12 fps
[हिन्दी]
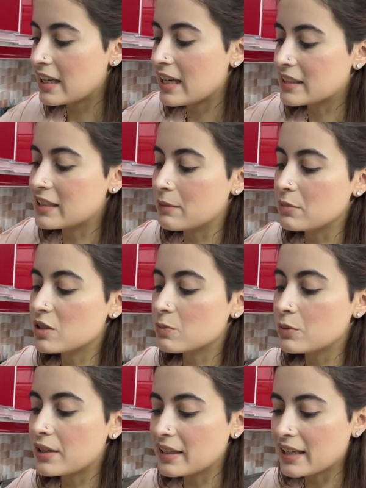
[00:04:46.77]
एक टेबल
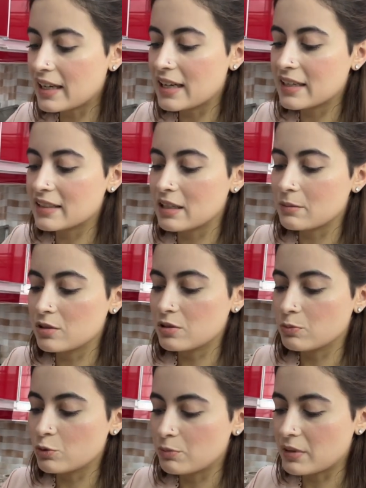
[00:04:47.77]
स्पून है ये एक टेबल
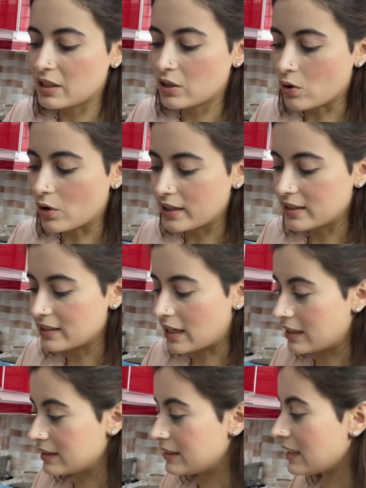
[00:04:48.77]
स्पून मैंने ऑयल
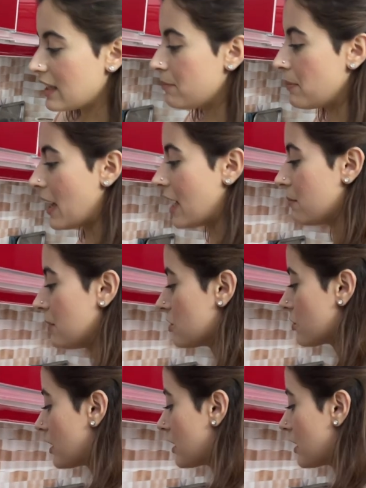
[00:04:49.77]
डाल दिया है पैन में जो कि